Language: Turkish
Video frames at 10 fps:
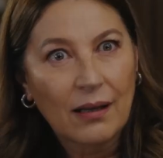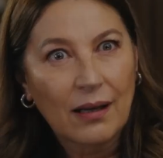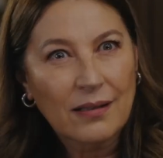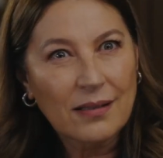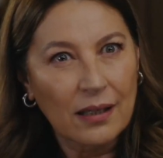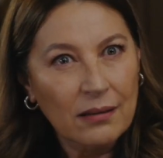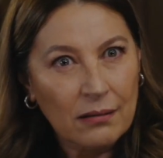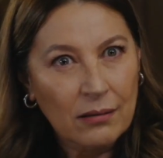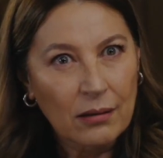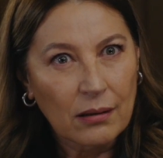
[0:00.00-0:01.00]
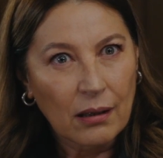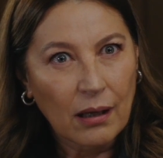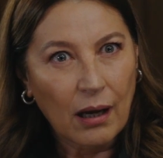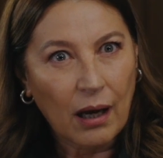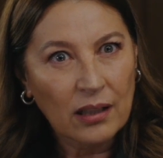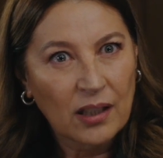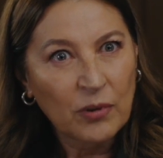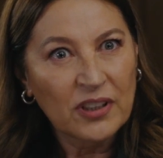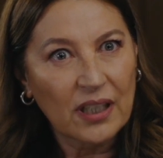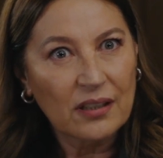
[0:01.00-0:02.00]
Ha sen
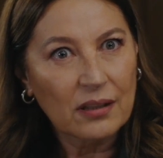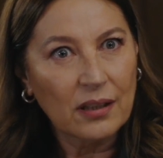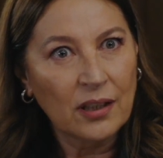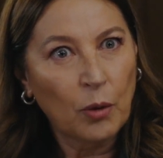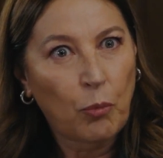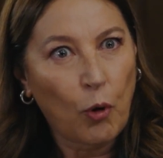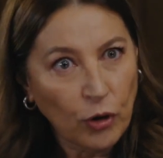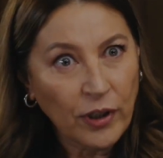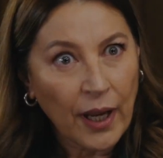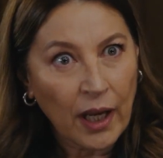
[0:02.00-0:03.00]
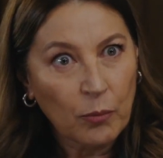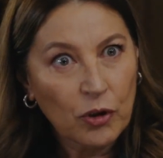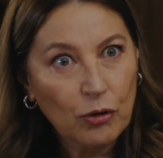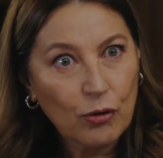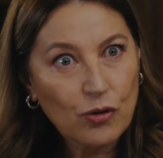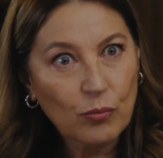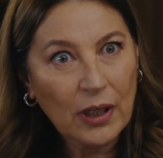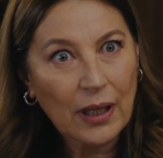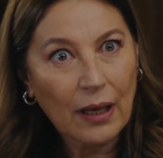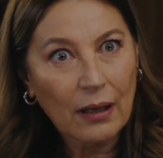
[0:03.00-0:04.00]
Adamın tehditlerine boyun eğ mi diyorsun bana?